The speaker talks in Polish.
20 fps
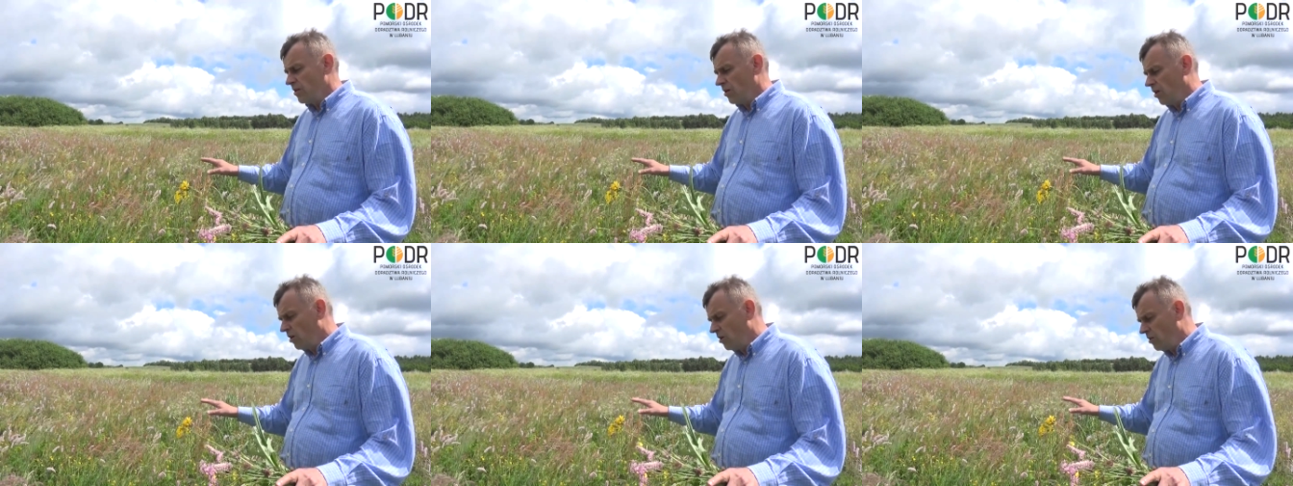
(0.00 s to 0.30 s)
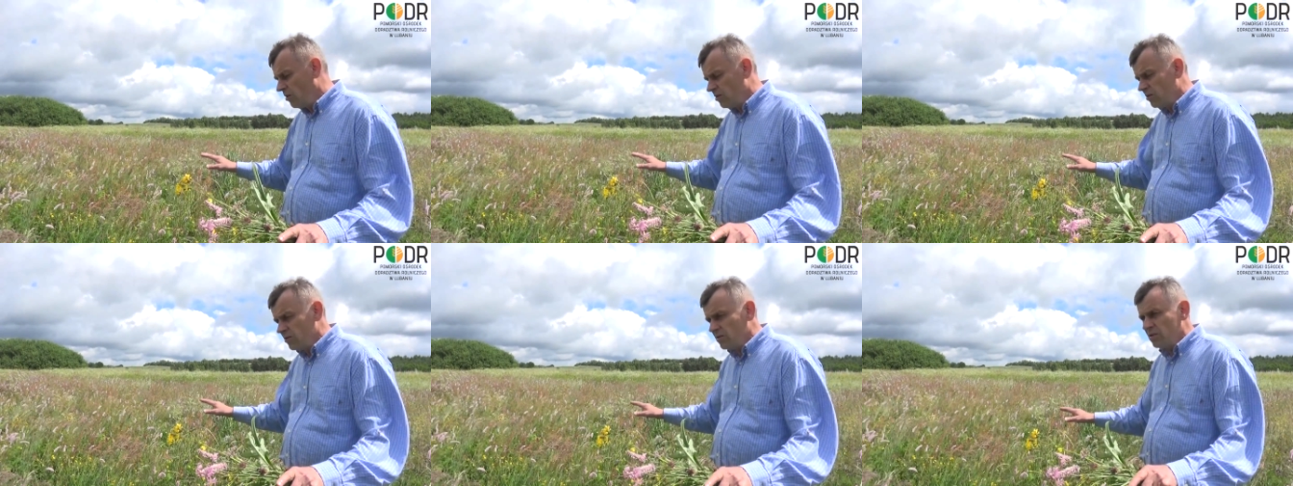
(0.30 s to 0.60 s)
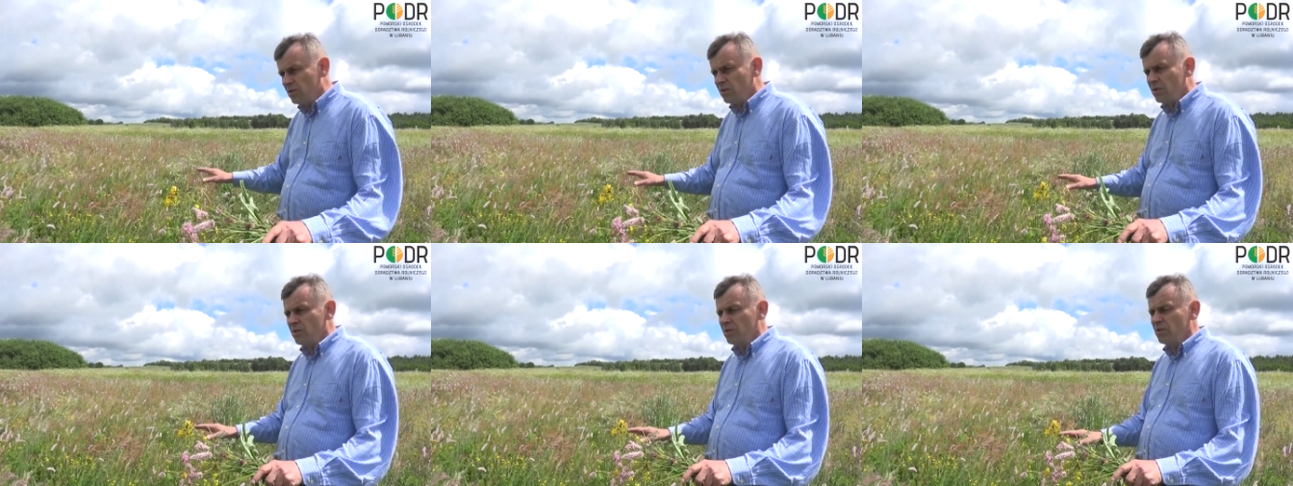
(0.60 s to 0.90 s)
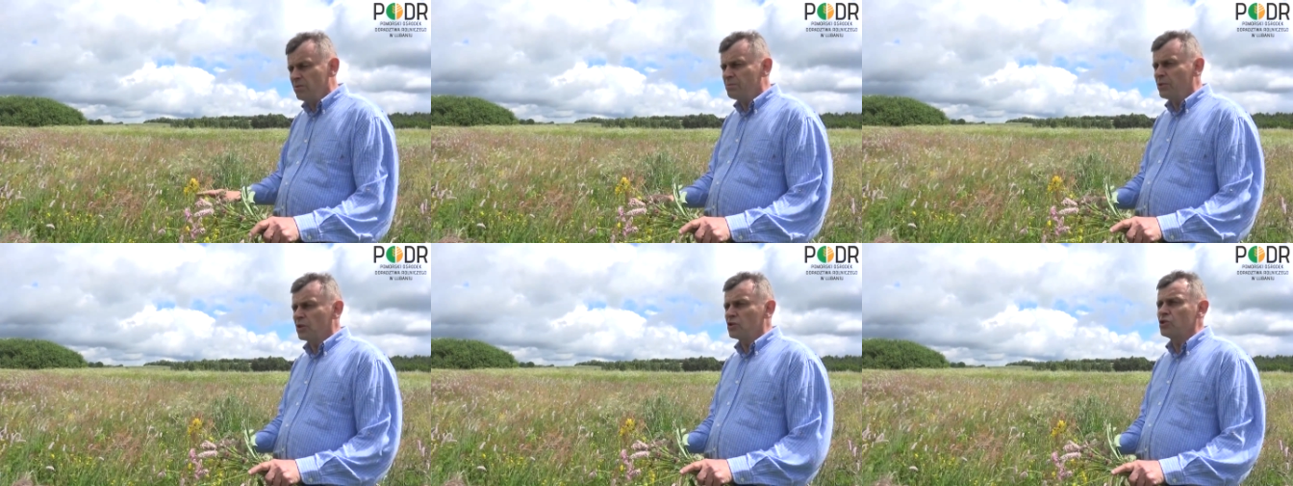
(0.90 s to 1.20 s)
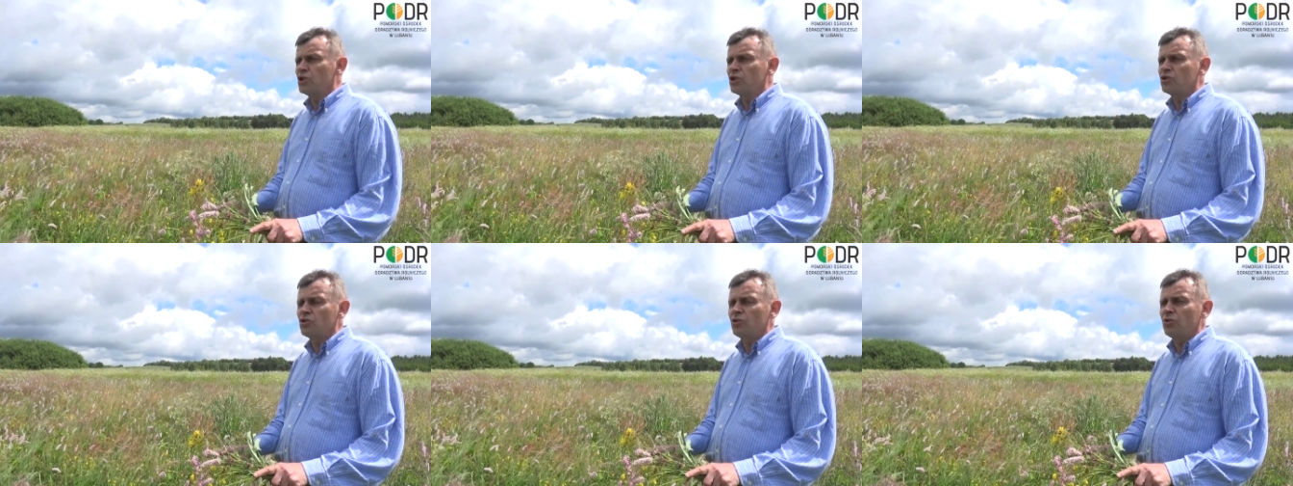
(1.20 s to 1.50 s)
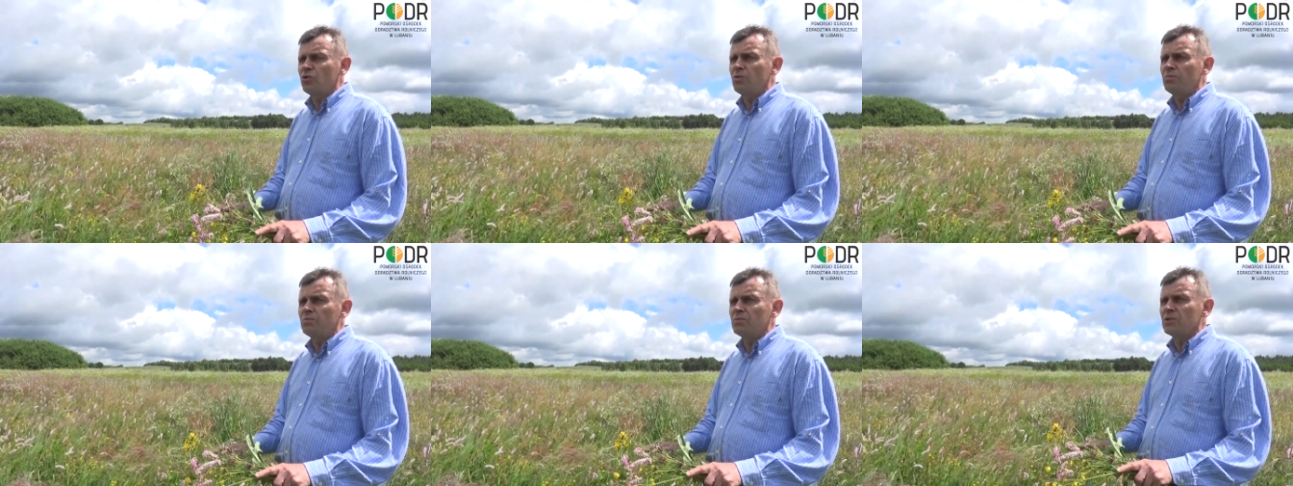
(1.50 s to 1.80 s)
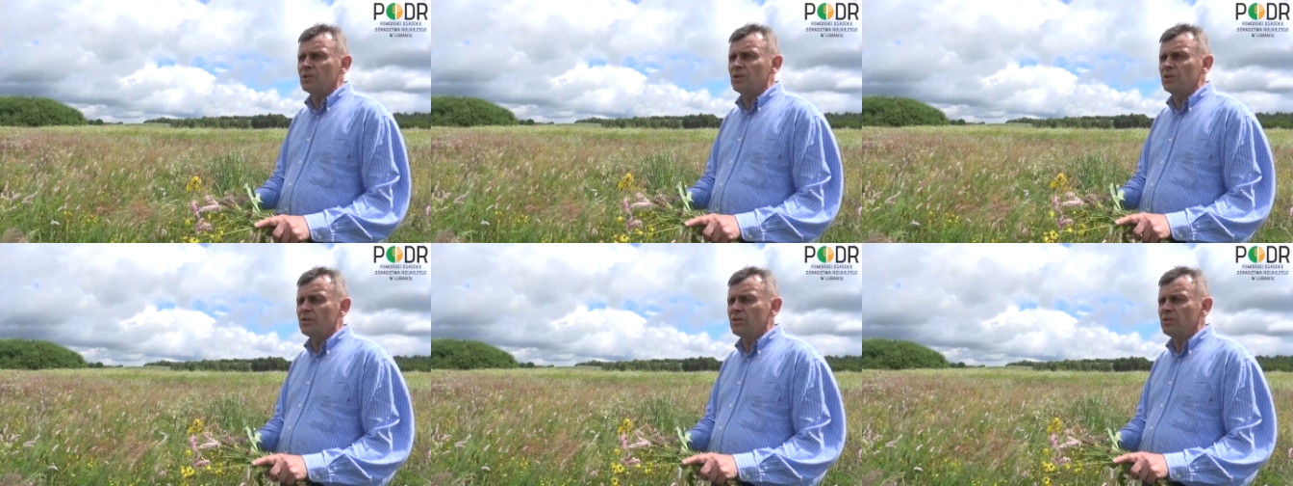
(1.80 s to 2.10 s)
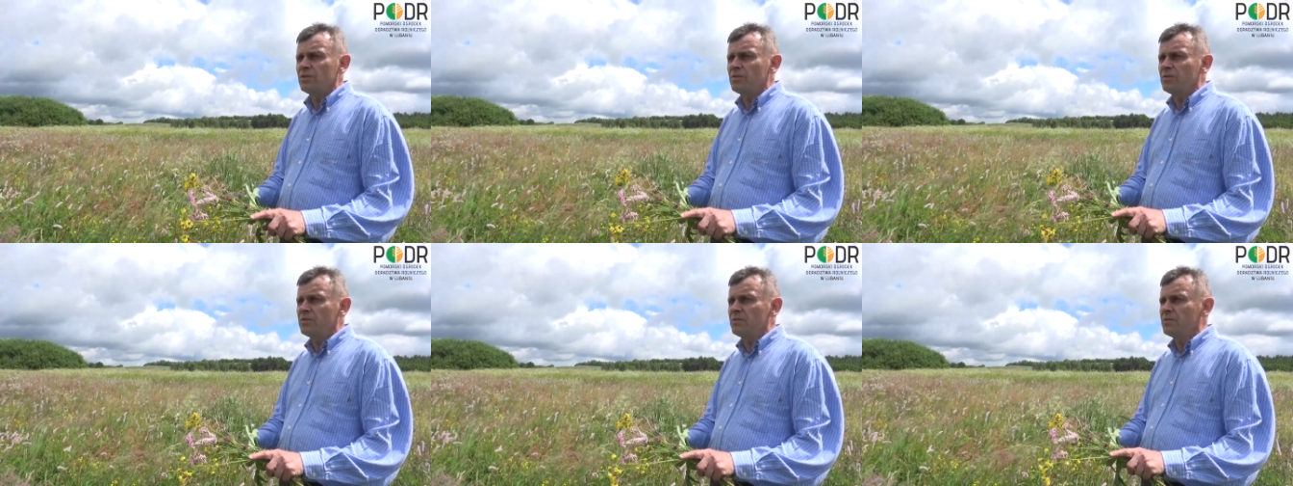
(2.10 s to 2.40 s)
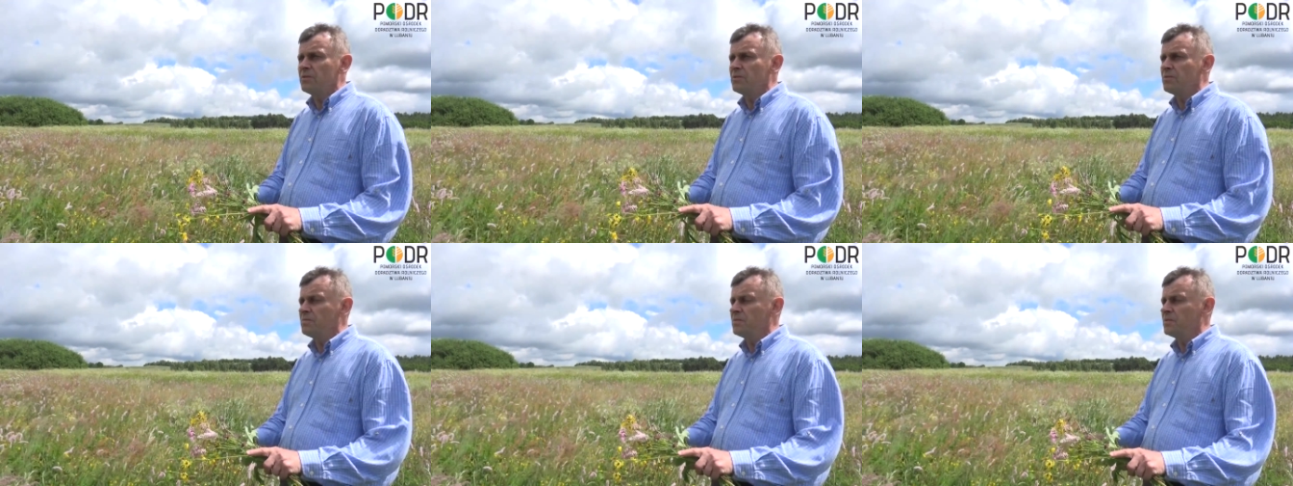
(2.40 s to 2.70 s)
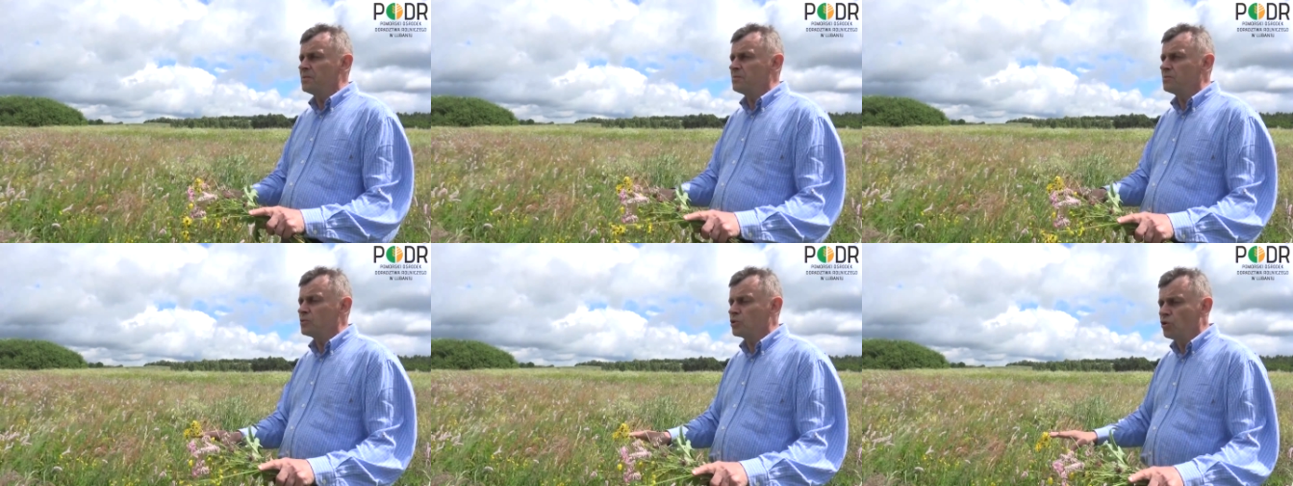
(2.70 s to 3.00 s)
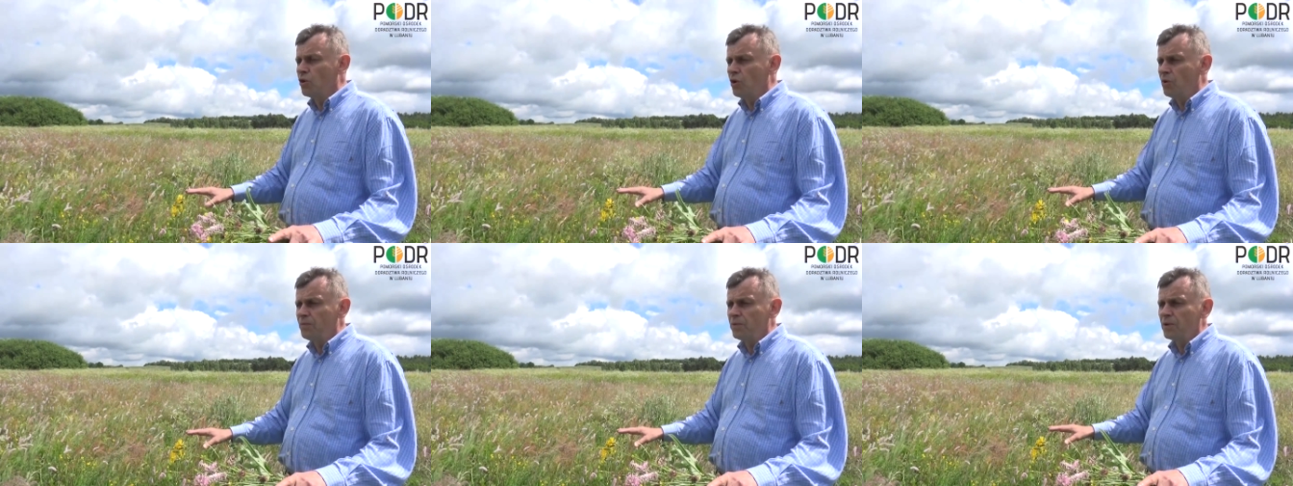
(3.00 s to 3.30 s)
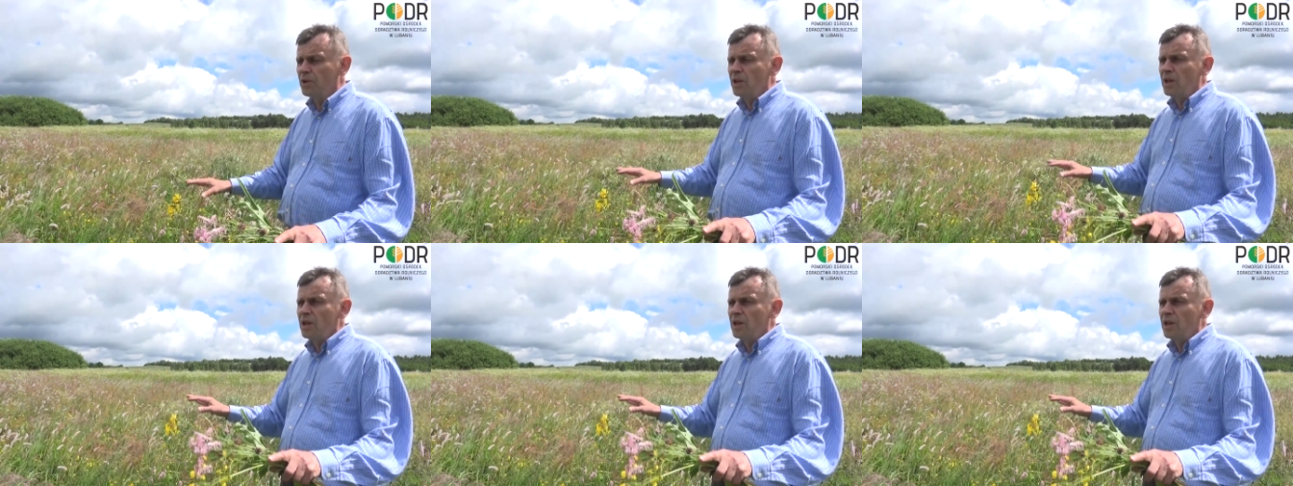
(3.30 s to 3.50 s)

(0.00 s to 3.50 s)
o podszyciu mchów